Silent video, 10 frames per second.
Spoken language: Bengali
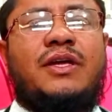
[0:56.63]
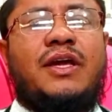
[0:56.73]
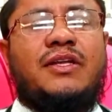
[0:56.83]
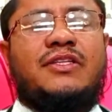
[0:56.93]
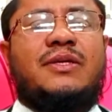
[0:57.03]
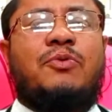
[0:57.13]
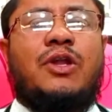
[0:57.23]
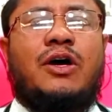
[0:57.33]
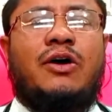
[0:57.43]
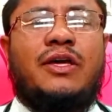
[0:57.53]
ইংরেজিতে
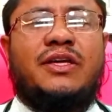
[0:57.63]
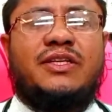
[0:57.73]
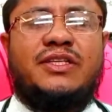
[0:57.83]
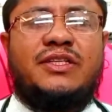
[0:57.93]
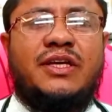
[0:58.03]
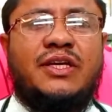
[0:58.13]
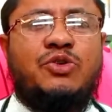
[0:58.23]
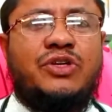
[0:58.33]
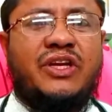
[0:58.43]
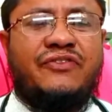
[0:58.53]
বলা হয় ইংরেজিতে
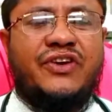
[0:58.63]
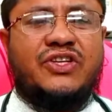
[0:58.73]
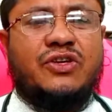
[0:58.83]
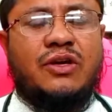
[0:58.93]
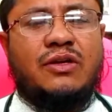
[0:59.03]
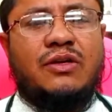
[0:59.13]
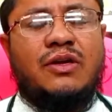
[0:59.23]
ইউরিন ইনফেকশন